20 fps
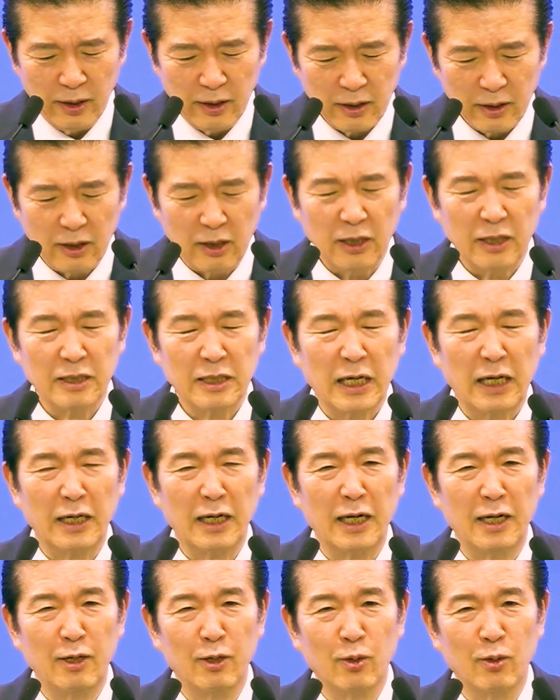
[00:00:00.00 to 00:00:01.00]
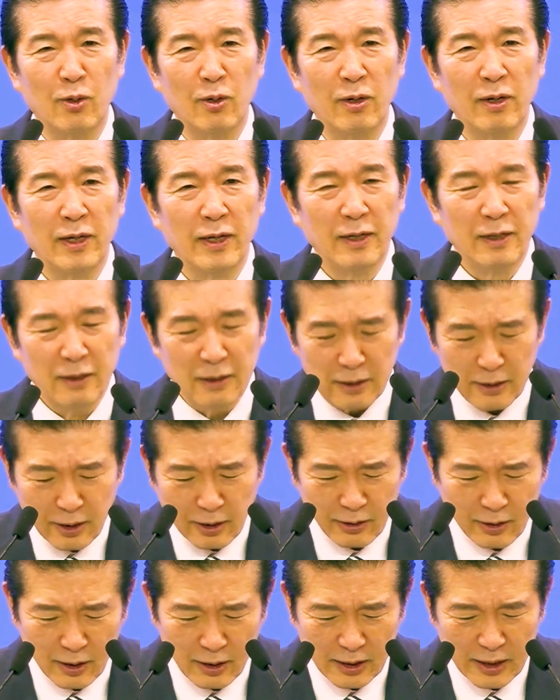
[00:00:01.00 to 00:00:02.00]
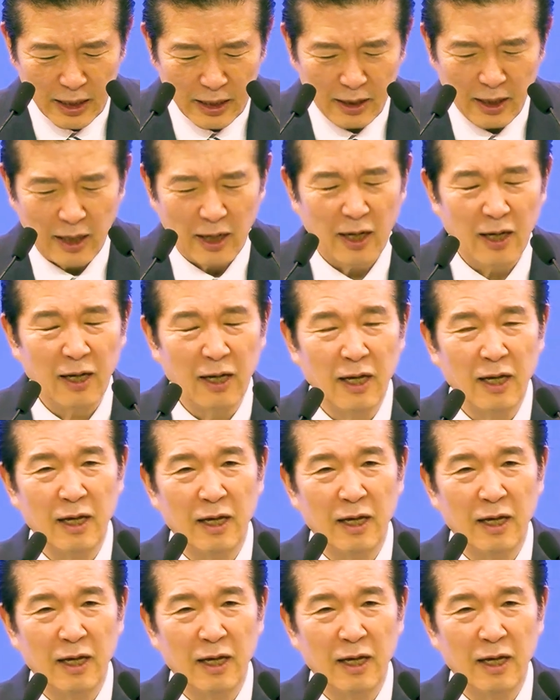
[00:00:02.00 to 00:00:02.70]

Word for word: 그렇게 살아가려고 성경을 찾다가